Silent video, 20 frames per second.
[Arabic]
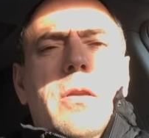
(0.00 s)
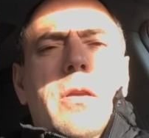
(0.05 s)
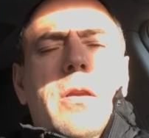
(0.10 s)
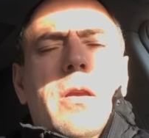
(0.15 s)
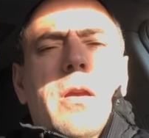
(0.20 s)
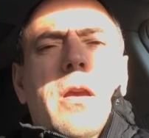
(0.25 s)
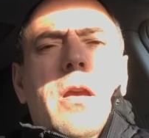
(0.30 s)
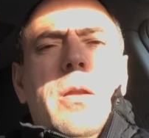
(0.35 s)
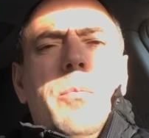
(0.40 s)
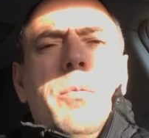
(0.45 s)

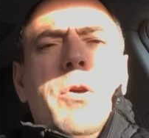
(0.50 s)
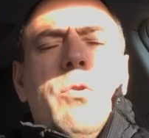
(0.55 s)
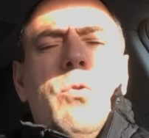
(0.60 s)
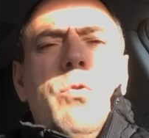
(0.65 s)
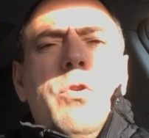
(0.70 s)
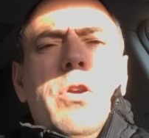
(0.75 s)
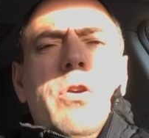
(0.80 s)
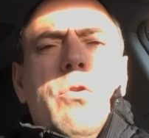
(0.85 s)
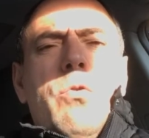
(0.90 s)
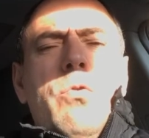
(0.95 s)
المرء
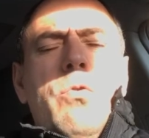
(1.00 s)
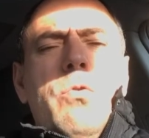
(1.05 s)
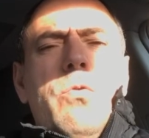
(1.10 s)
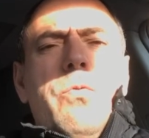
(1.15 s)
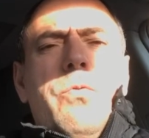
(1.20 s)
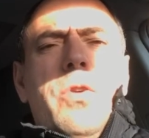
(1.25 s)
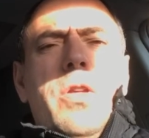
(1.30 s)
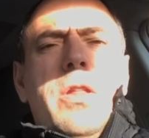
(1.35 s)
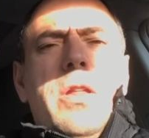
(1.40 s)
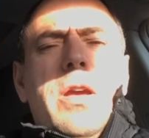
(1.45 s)
يكون
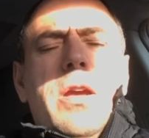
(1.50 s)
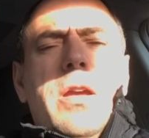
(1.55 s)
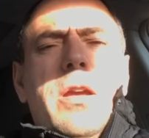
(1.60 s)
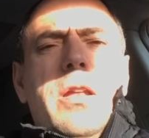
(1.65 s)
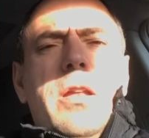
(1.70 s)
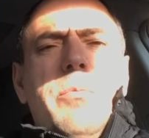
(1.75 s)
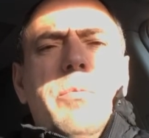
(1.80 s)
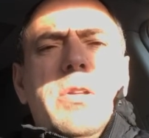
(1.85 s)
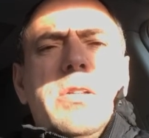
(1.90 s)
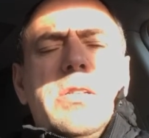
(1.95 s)
في
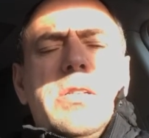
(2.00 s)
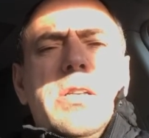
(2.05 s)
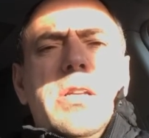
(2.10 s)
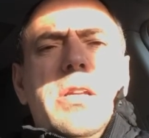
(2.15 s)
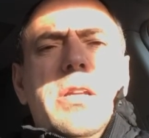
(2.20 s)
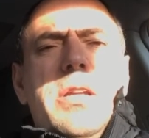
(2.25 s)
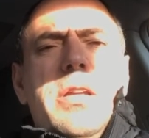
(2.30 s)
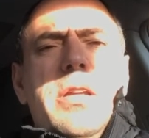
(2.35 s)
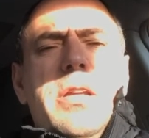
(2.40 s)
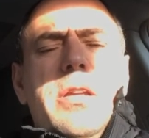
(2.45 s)
داخل
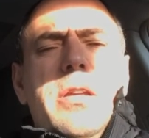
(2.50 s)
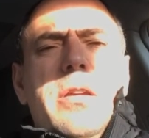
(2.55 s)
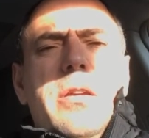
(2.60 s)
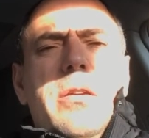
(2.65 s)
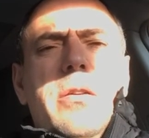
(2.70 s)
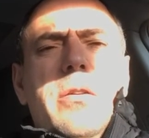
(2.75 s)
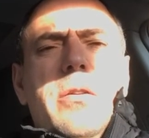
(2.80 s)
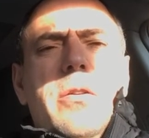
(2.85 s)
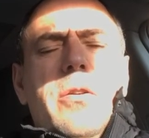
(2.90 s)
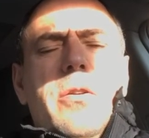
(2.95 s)
منزله
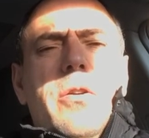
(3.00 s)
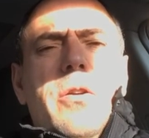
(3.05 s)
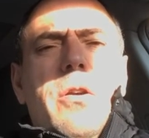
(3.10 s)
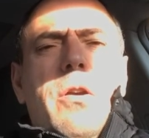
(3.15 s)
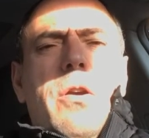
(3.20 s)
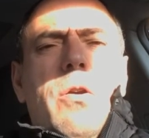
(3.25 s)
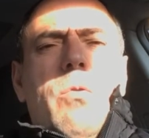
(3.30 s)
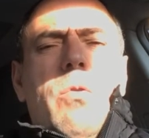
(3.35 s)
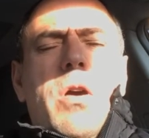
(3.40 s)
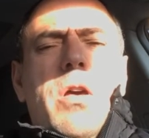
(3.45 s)

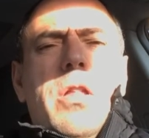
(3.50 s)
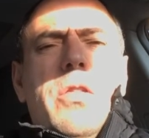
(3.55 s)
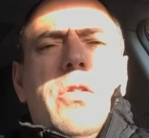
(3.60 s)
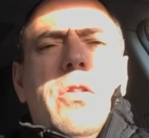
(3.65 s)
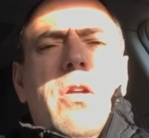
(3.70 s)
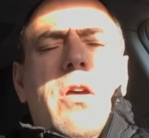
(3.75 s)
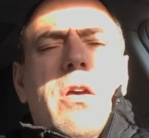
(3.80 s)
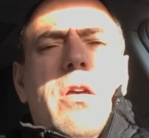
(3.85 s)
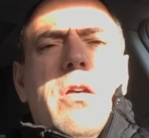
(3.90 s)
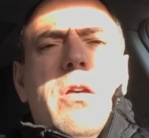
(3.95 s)
وقد
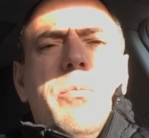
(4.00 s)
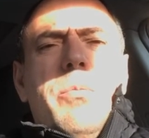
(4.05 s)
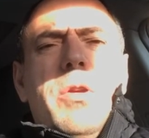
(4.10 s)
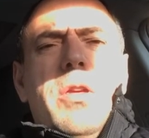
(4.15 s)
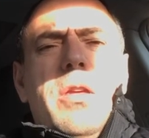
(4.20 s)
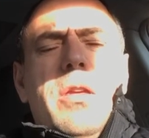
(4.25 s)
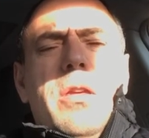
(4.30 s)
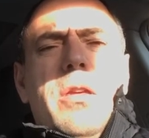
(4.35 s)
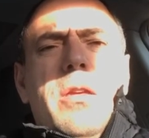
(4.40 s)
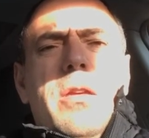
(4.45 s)
ضاق
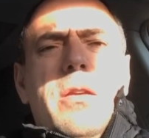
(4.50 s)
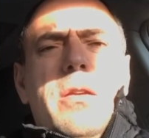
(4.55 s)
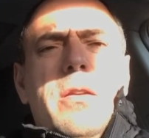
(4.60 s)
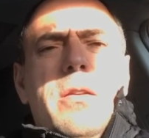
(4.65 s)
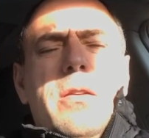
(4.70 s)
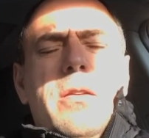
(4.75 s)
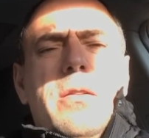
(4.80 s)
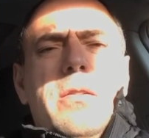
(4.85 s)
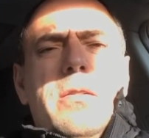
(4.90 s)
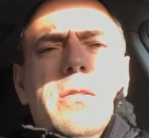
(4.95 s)
به
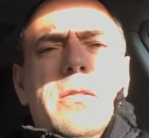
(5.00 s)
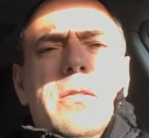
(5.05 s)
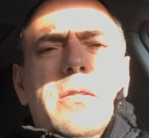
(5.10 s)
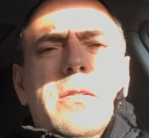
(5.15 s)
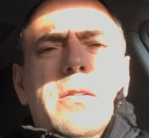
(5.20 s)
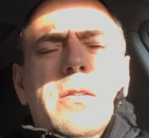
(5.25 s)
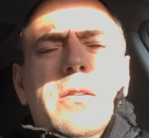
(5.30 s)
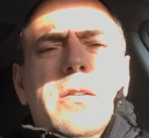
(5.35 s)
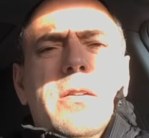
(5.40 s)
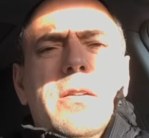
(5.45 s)

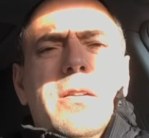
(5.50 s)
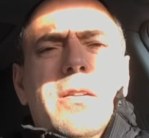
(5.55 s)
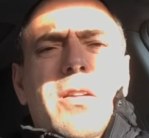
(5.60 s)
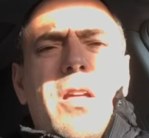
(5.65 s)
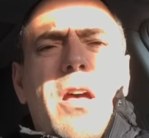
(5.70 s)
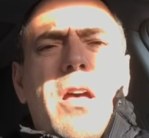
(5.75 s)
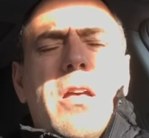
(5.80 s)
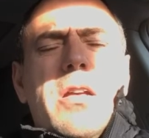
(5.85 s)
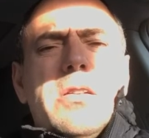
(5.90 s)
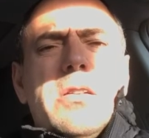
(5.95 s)

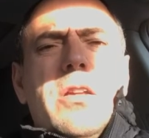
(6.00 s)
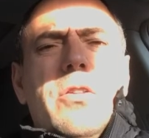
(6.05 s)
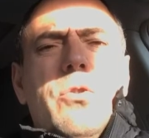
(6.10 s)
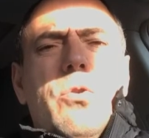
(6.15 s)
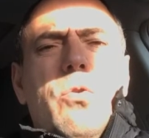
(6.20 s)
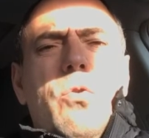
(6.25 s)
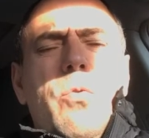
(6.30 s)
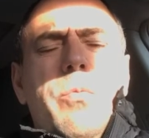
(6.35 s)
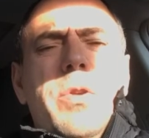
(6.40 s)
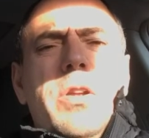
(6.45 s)
ضاق
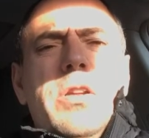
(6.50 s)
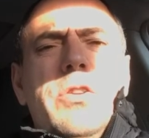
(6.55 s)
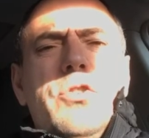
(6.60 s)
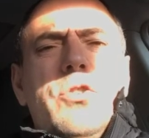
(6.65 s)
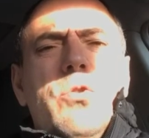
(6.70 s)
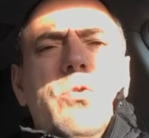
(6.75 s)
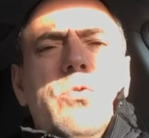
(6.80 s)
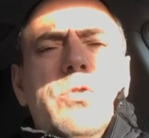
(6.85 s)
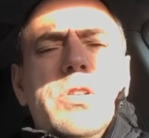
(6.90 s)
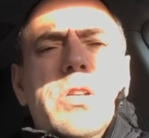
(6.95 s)
صدره من
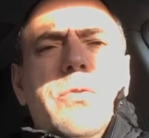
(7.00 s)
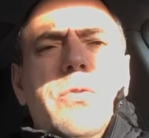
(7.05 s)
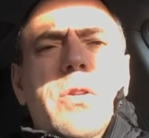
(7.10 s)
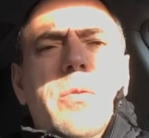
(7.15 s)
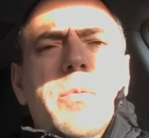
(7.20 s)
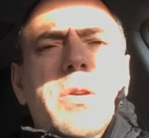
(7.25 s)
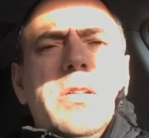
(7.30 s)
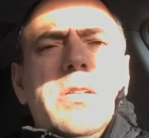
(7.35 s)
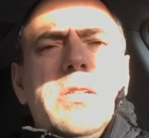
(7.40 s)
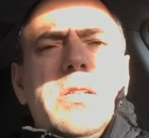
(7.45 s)
الجلوس في
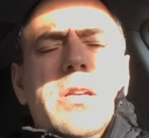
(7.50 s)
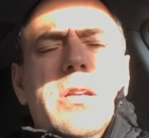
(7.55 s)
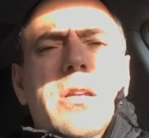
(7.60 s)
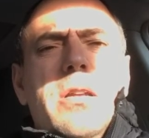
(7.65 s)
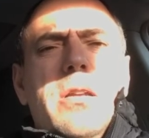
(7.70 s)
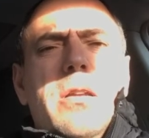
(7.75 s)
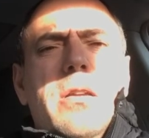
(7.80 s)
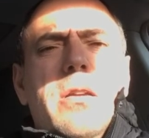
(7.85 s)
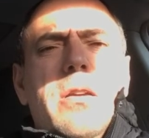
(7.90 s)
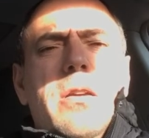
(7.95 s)
المنزل
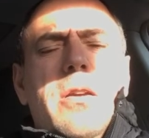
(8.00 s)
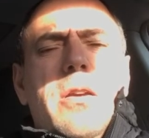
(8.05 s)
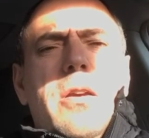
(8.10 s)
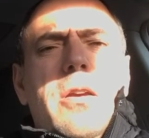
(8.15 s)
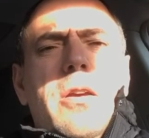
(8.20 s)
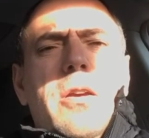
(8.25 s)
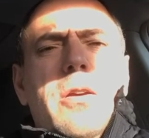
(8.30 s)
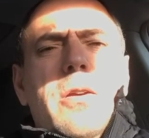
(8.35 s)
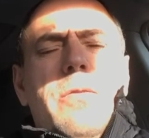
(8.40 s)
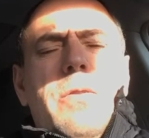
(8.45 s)

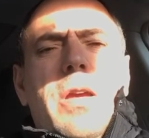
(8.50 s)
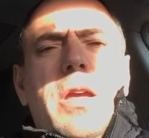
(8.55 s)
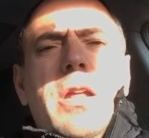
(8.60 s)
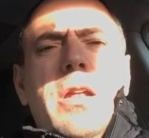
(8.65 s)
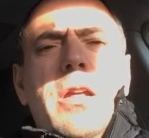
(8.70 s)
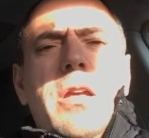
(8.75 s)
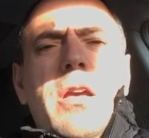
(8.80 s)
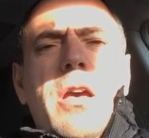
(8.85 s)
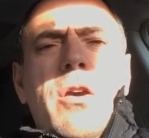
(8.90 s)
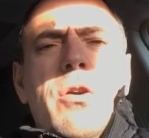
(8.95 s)
فحين
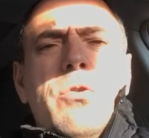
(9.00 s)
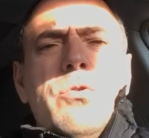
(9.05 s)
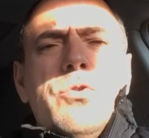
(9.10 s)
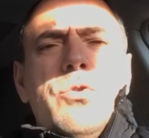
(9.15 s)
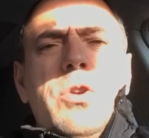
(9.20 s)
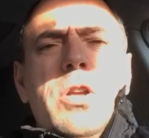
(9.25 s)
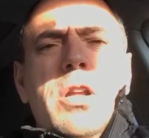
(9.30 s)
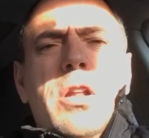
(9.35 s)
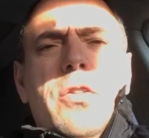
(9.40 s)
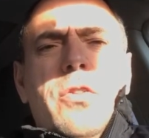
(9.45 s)
يخرج
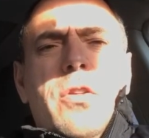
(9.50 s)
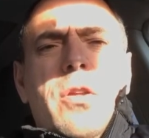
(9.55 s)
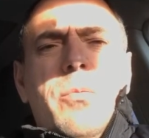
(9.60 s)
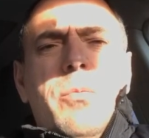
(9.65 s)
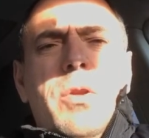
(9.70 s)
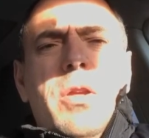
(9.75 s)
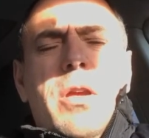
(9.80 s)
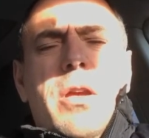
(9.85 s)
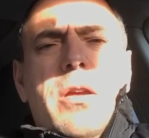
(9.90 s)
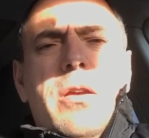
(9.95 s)
إلى
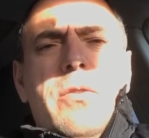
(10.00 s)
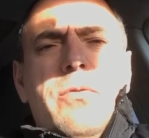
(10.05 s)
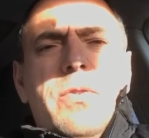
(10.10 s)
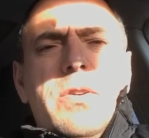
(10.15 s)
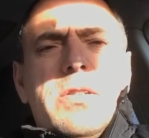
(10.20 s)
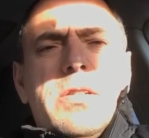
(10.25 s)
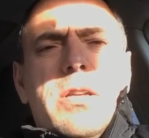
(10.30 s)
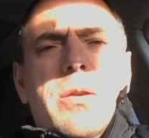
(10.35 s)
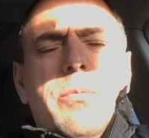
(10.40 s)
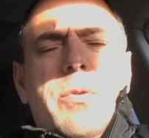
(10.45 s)
الطبيعة في
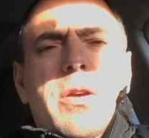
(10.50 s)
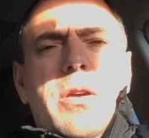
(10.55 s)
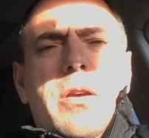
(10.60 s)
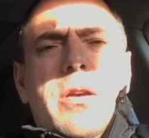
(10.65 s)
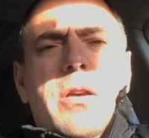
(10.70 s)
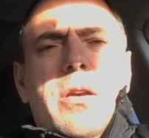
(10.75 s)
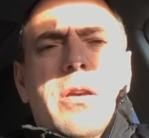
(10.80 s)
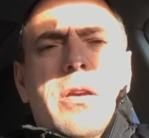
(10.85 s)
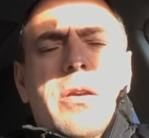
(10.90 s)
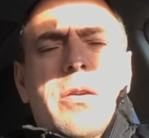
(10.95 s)

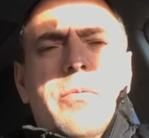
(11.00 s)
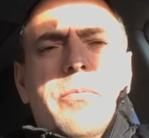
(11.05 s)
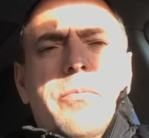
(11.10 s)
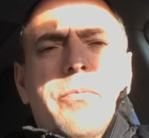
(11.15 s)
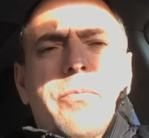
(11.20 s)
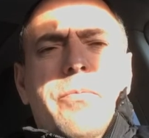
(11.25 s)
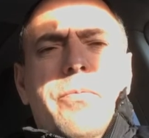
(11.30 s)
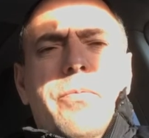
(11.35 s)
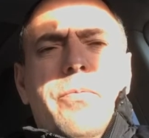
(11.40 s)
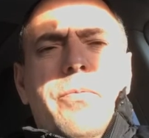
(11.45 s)
الصباح
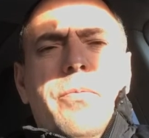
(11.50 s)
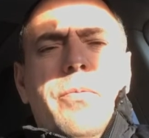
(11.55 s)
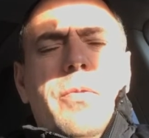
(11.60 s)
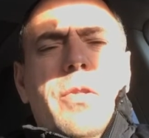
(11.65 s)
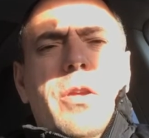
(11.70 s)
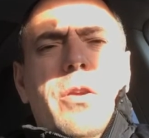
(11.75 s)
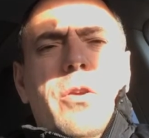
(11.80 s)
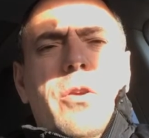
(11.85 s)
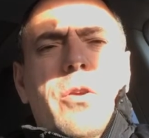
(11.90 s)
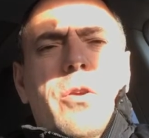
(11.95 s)

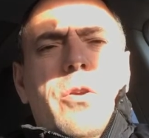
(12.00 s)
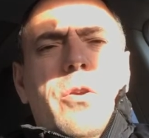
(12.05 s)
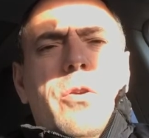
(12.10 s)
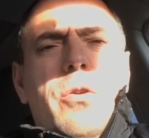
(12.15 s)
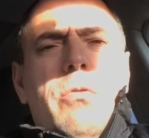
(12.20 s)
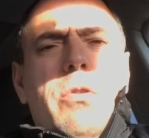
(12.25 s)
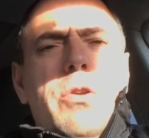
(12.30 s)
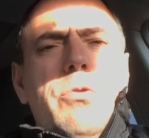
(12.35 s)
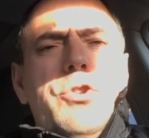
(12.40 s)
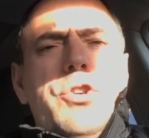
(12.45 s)

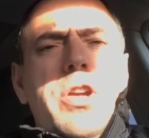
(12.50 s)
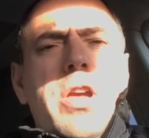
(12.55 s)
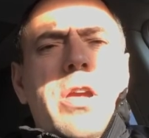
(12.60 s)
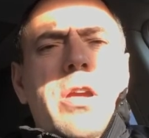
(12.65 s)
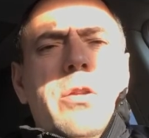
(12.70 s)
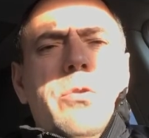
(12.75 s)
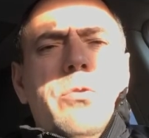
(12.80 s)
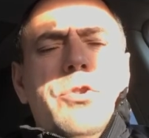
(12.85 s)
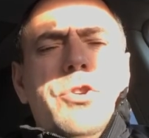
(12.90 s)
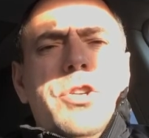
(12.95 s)

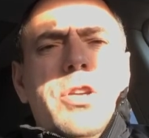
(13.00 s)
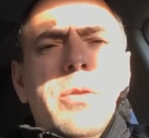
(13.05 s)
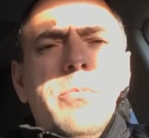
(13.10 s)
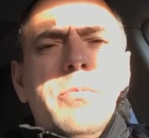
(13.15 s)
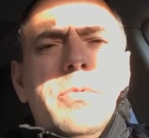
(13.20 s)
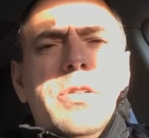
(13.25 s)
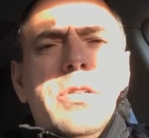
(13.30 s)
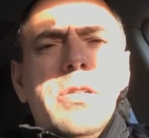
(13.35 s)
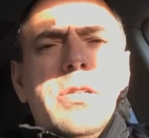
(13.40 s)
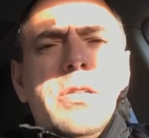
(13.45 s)
ويشاهد
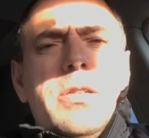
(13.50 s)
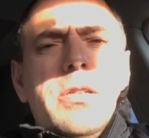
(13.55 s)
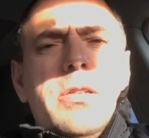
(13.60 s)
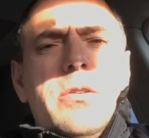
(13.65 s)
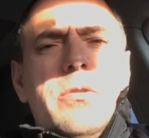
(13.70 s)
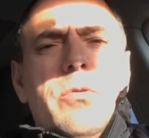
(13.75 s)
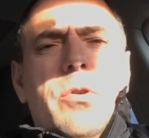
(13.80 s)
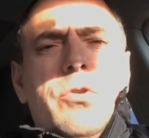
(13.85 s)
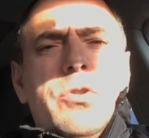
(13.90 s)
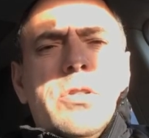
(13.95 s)
الشمس
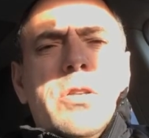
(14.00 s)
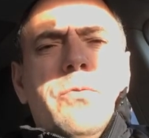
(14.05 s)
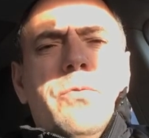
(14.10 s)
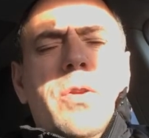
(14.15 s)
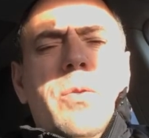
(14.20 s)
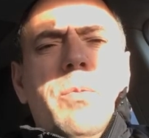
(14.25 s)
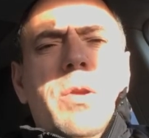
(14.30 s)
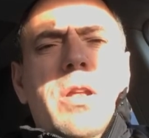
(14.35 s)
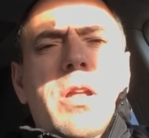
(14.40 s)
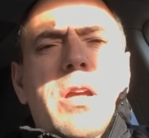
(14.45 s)
وخصوصا في
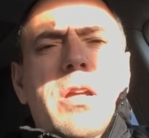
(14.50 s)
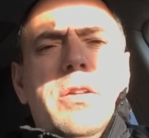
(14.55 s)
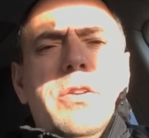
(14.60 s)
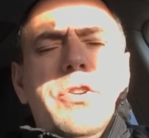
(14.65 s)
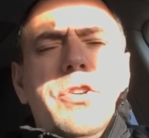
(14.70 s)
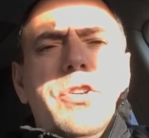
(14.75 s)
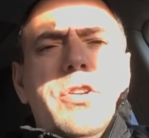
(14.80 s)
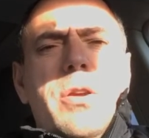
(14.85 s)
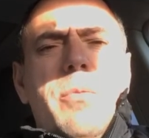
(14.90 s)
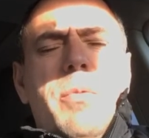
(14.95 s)
بلاد
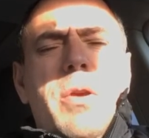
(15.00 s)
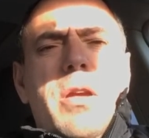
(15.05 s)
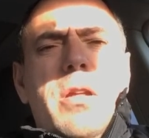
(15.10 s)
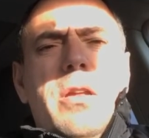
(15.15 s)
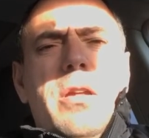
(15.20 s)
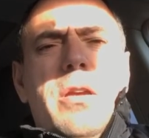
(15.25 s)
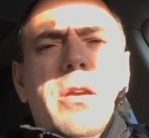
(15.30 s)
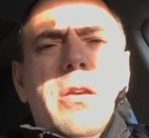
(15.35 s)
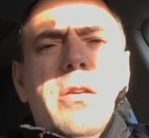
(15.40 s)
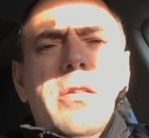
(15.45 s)
الشمال
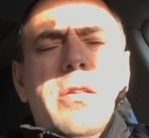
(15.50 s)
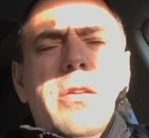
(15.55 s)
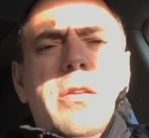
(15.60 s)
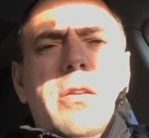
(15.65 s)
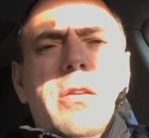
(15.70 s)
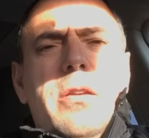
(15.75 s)
هذه